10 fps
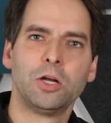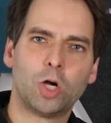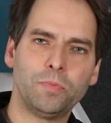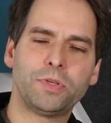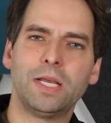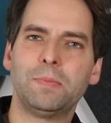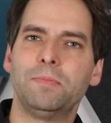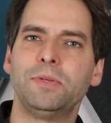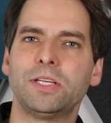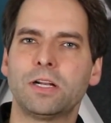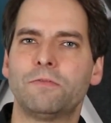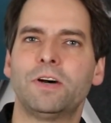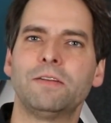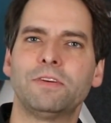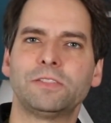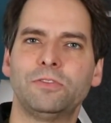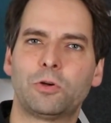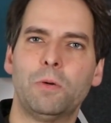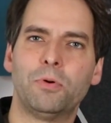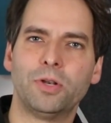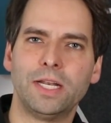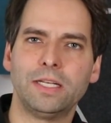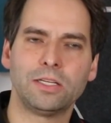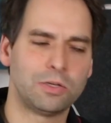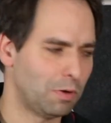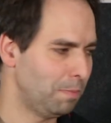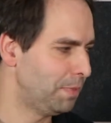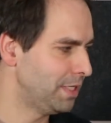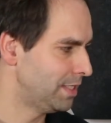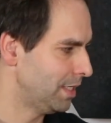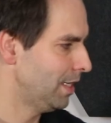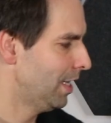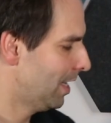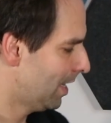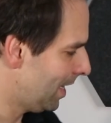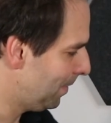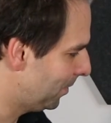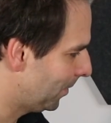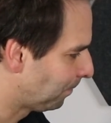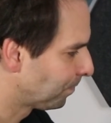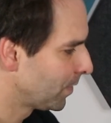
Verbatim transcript: Kommt ja immer ein bisschen darauf an, was für Komponenten ich noch im PC habe.